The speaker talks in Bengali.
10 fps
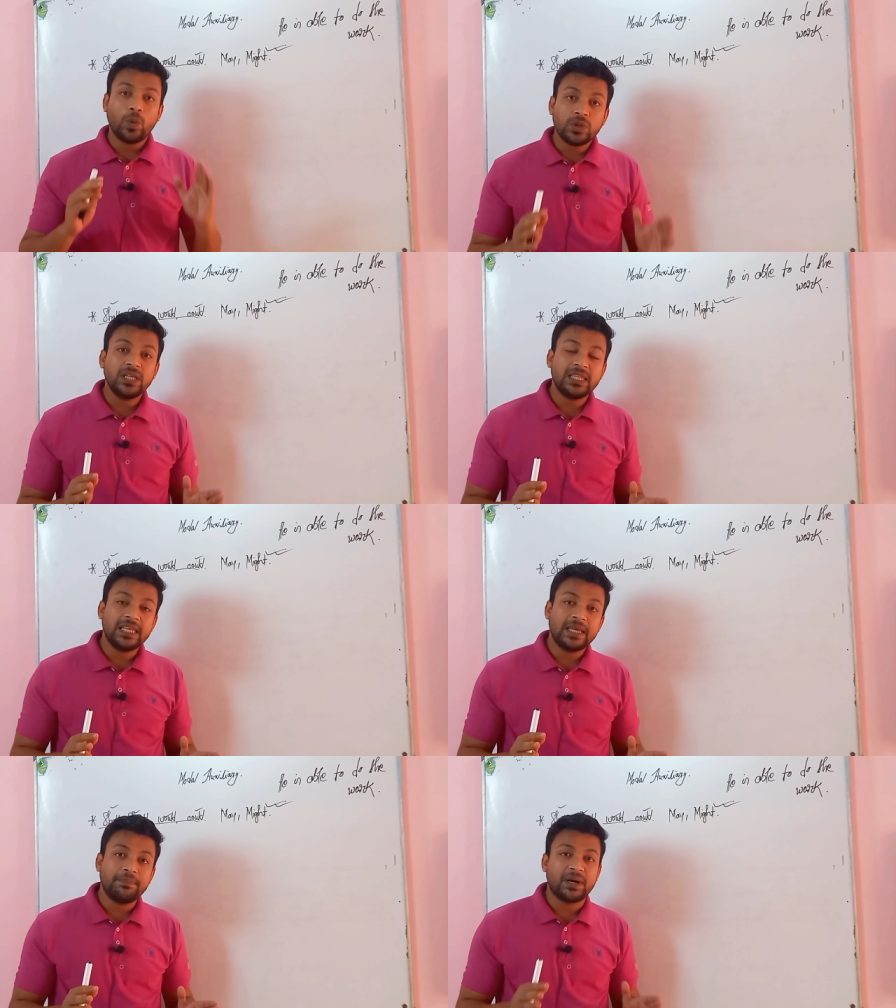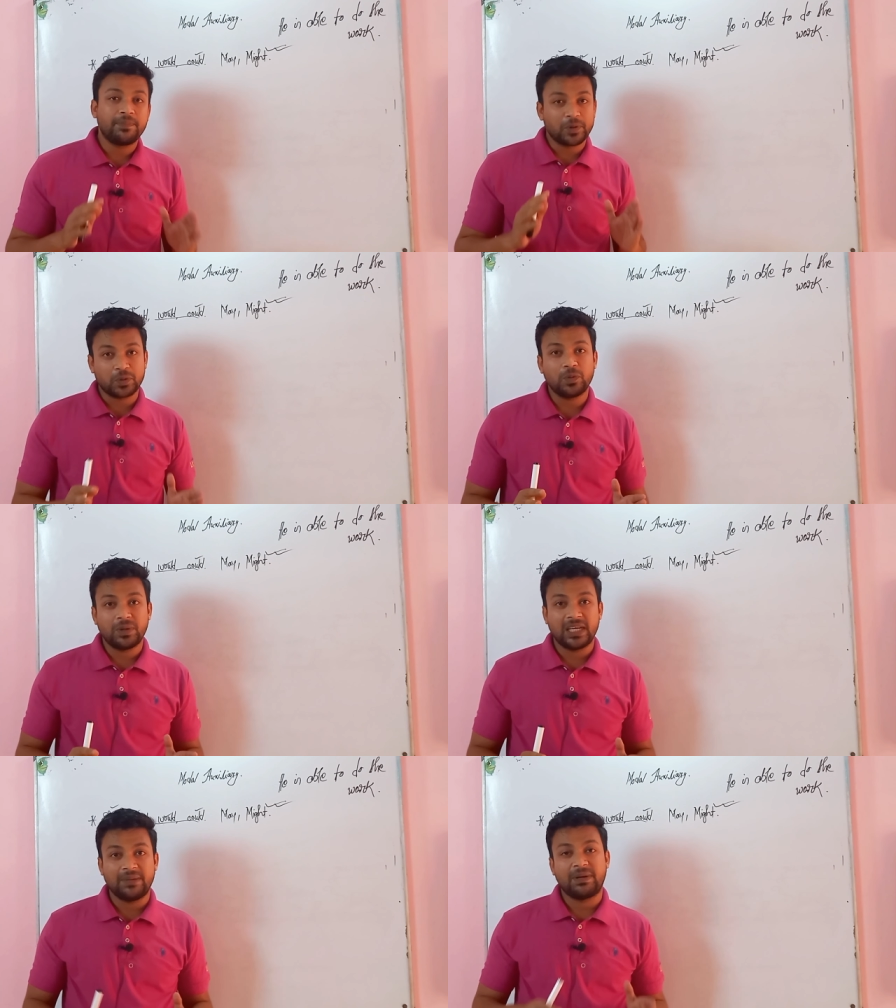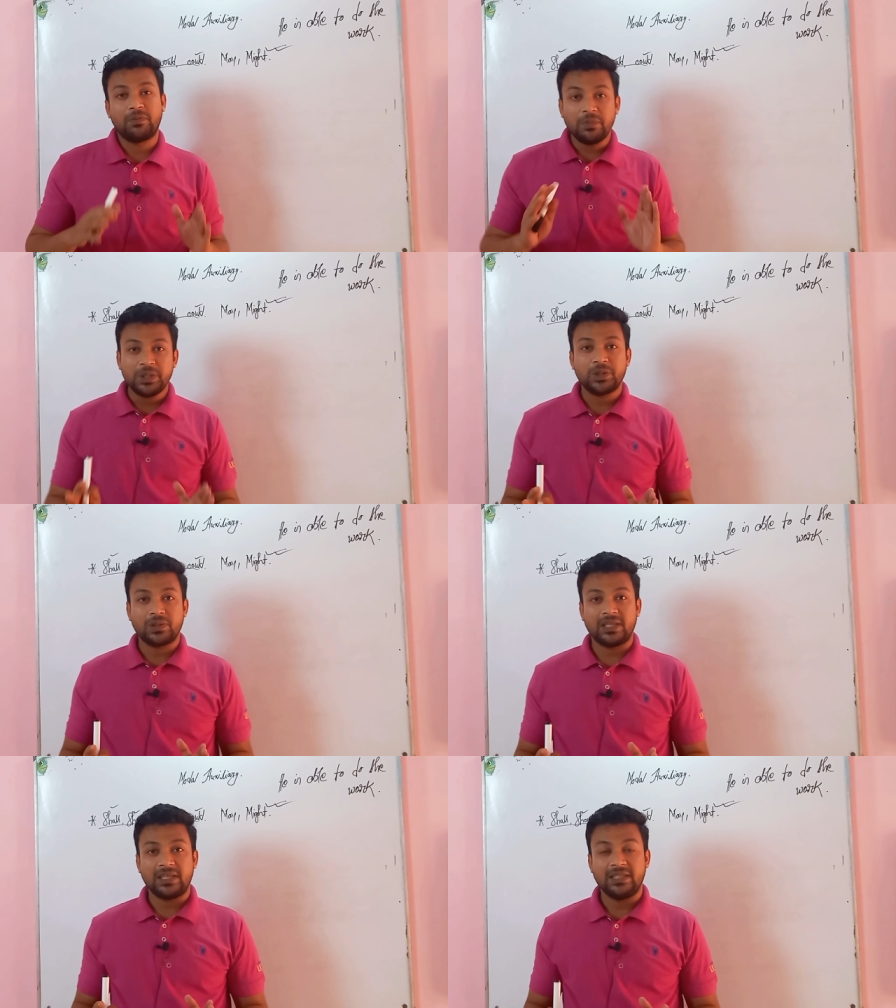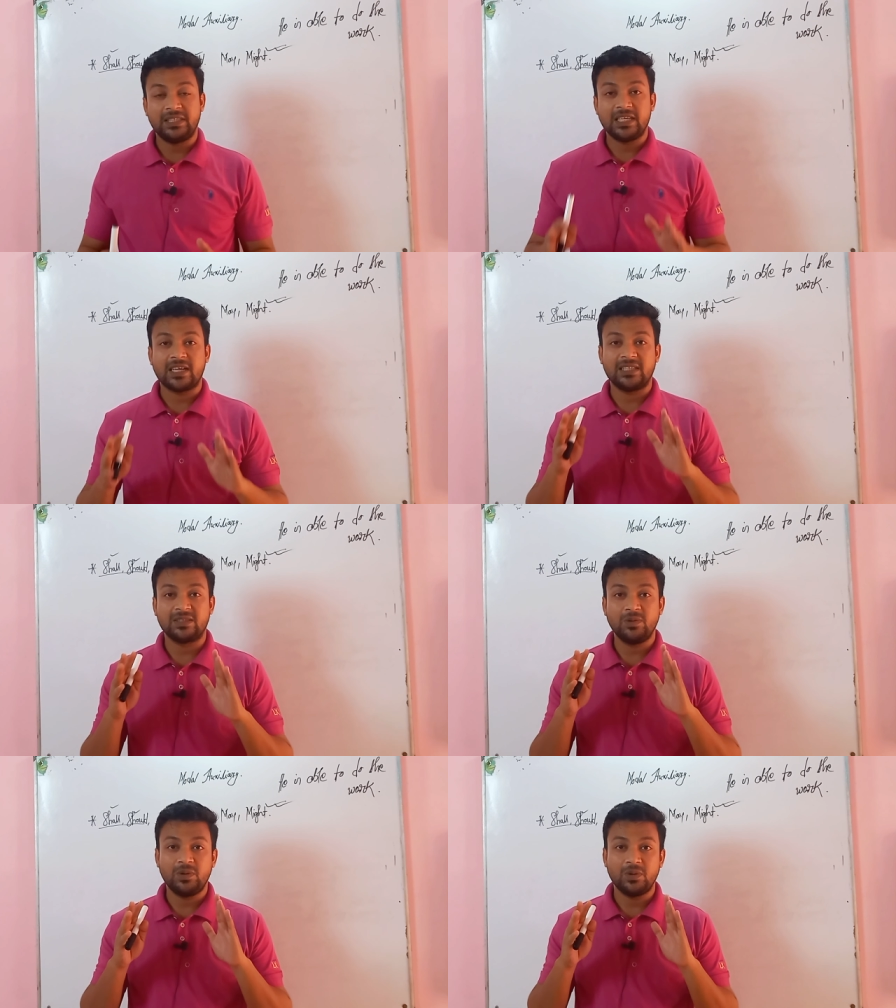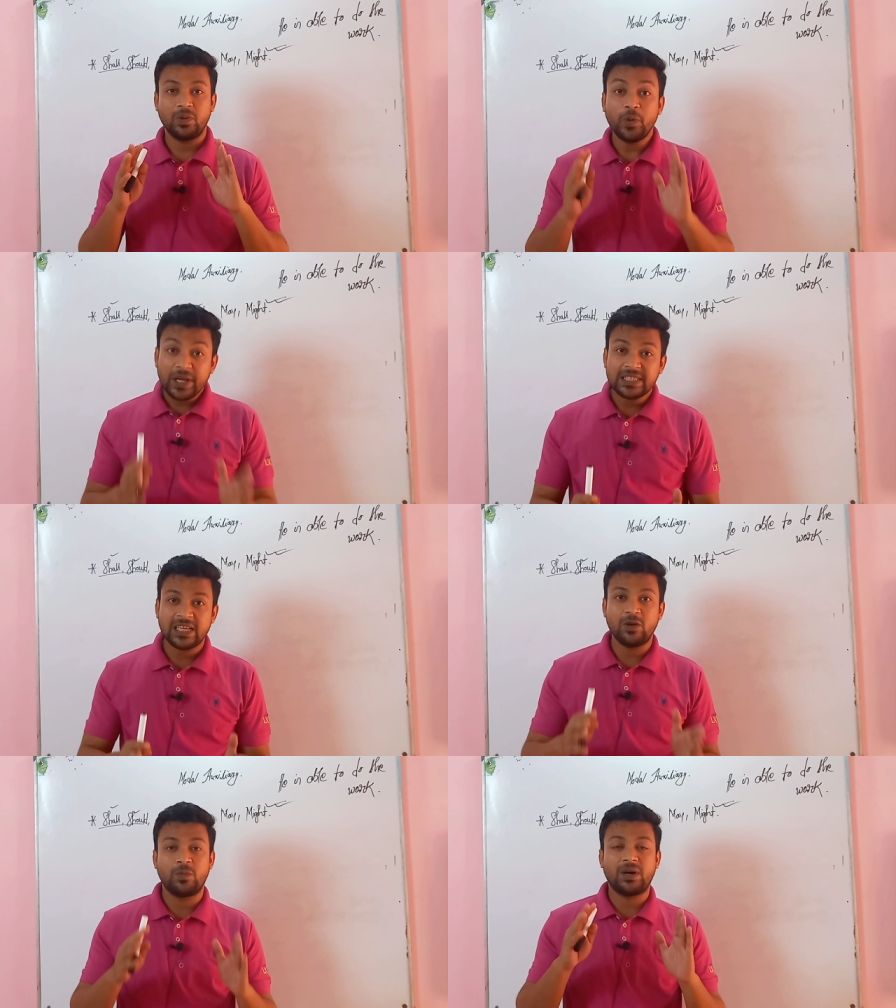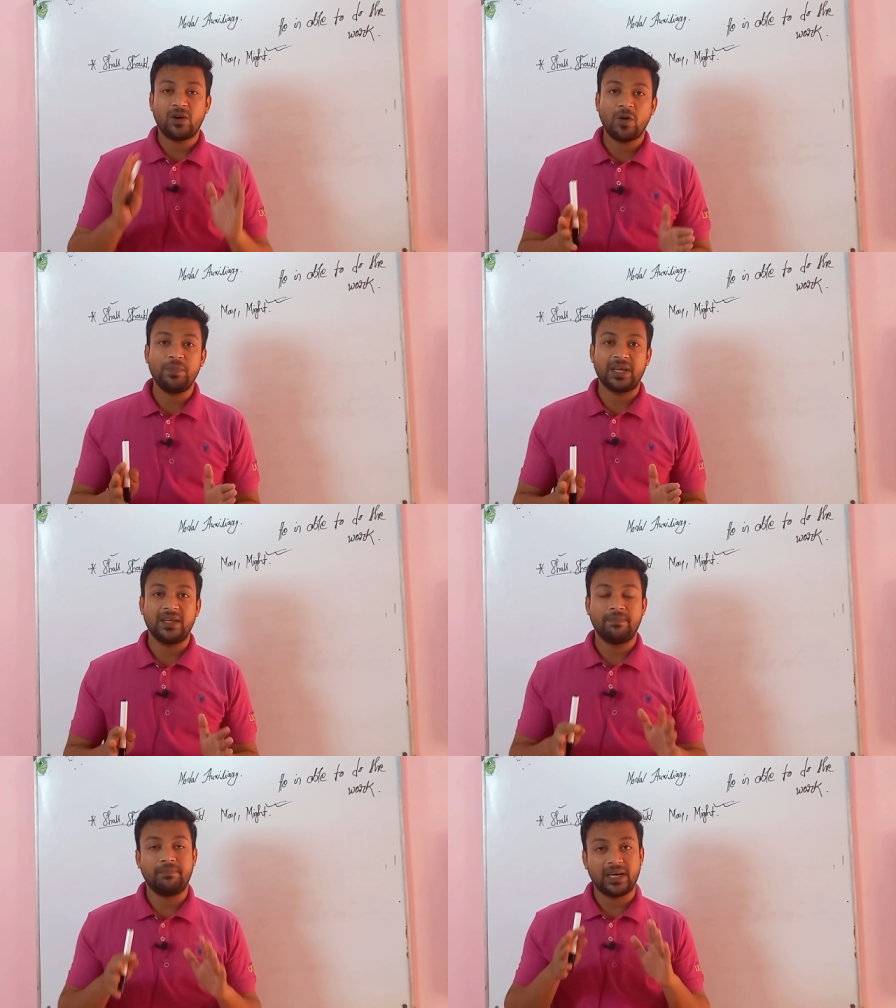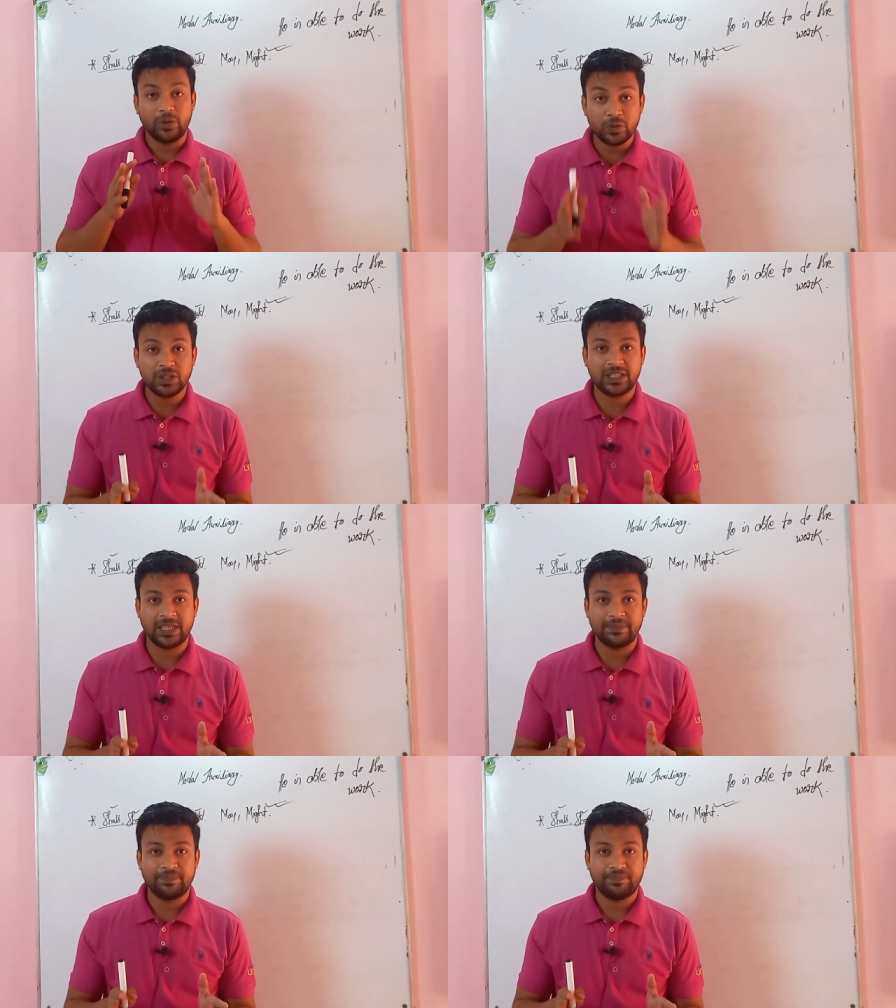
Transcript: অতীতে বা বর্তমানে বা ভবিষ্যতে যে কাজগুলো হয়েছিল বা হবে বা হচ্ছে